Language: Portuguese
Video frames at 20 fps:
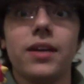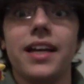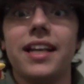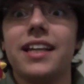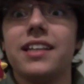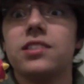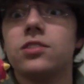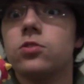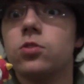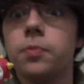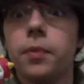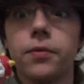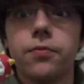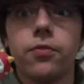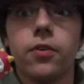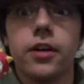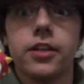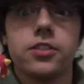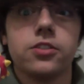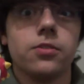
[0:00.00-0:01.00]
ele é super
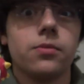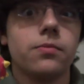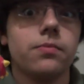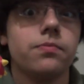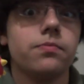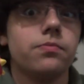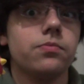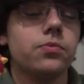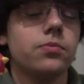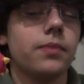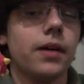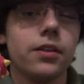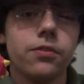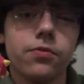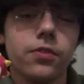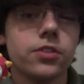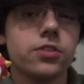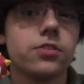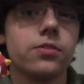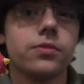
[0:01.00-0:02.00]
forte, é o mais
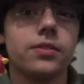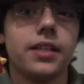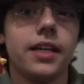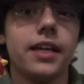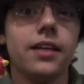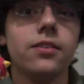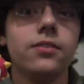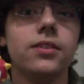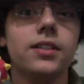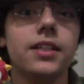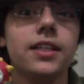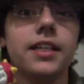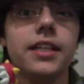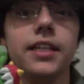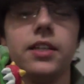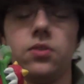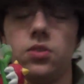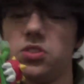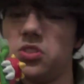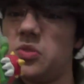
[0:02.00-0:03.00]
forte que eu tenho,
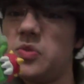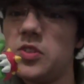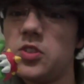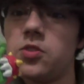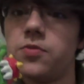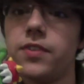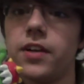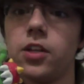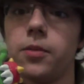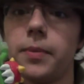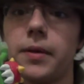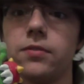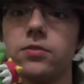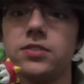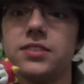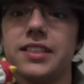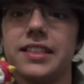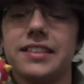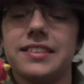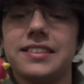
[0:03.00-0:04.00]
e um outro vídeo eu falo pra
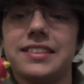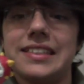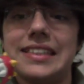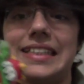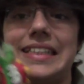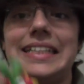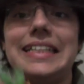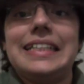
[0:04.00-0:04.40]
vocês.